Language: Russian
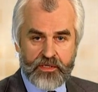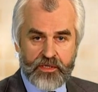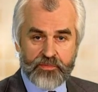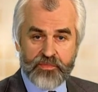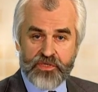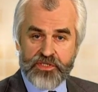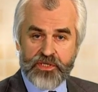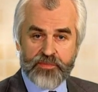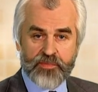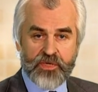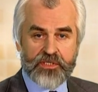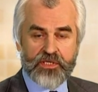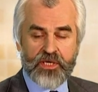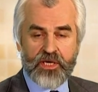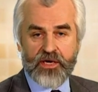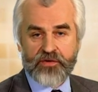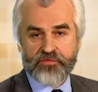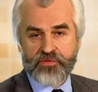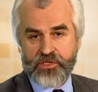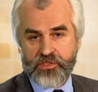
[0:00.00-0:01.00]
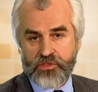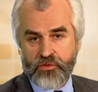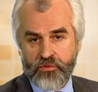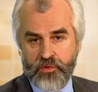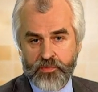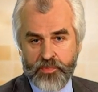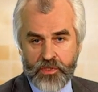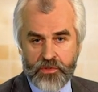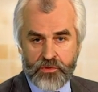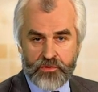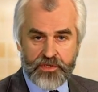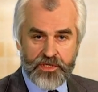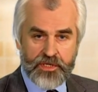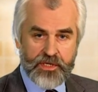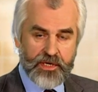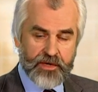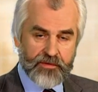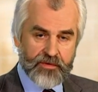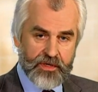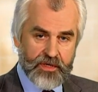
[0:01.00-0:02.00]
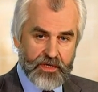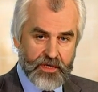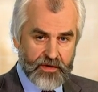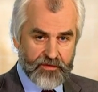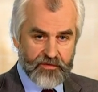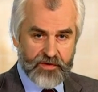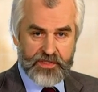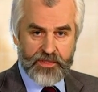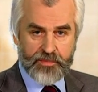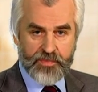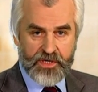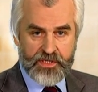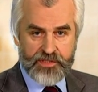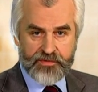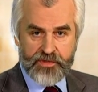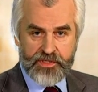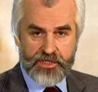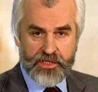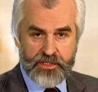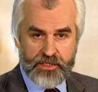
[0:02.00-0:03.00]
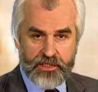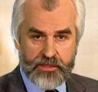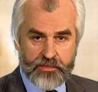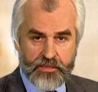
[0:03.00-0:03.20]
безымянный автор слова Полко Игореве в это произведение.